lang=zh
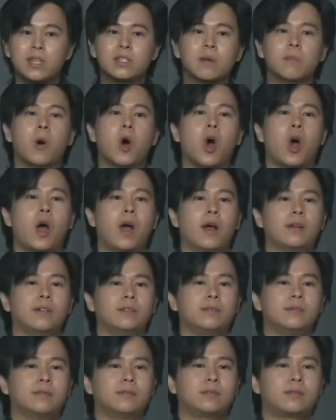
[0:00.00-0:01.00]
什么？
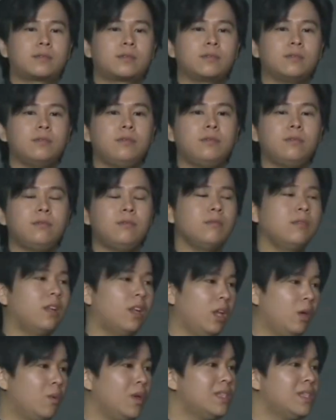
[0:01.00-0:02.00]

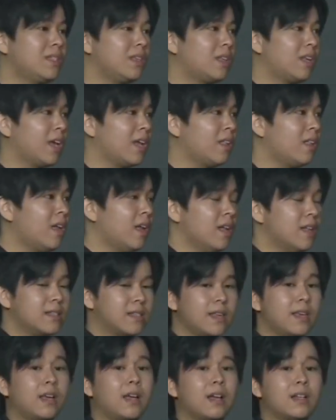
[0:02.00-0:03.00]
因为今天
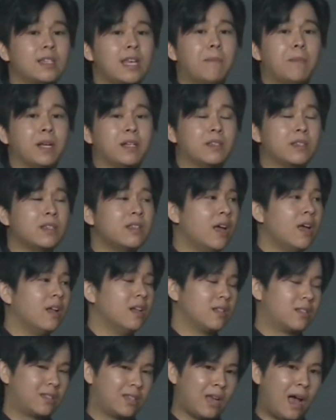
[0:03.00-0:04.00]
这一个产品是
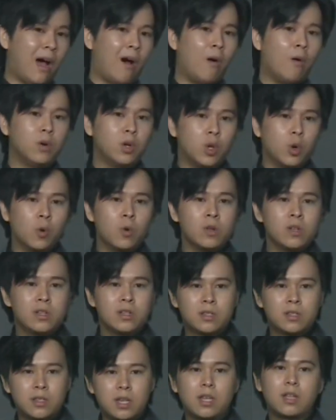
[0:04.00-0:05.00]
潮流
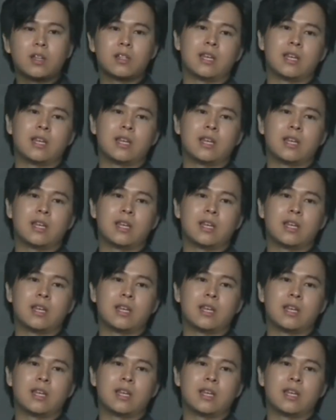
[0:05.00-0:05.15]
性的